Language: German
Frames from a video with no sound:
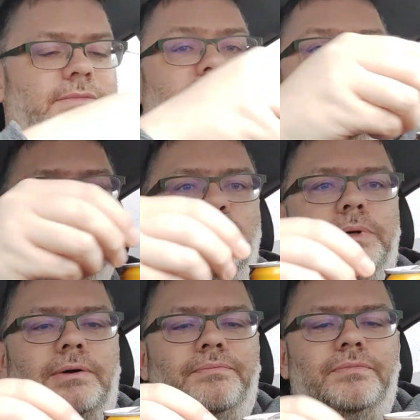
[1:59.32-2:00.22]
Ja,
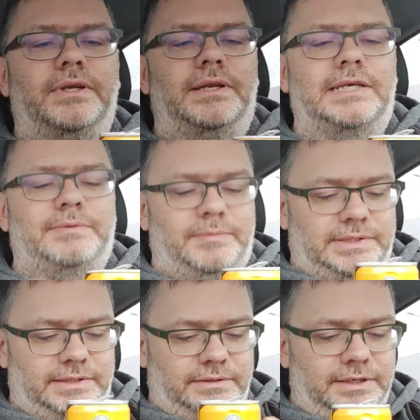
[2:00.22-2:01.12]
super. Gleich mal ein
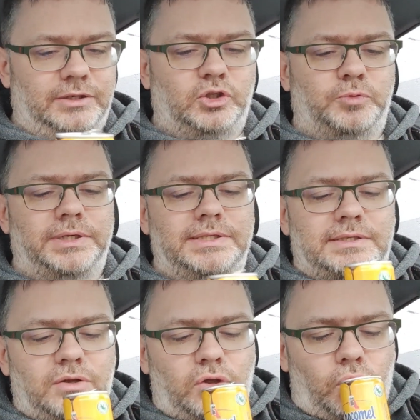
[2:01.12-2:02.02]
bisschen
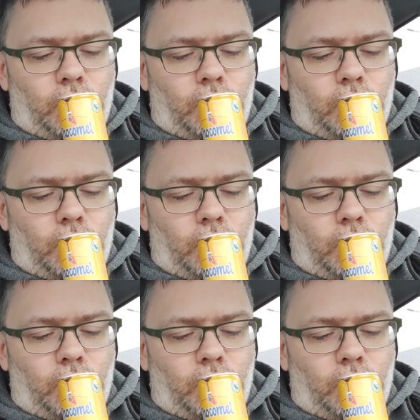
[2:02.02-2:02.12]
gespritzt.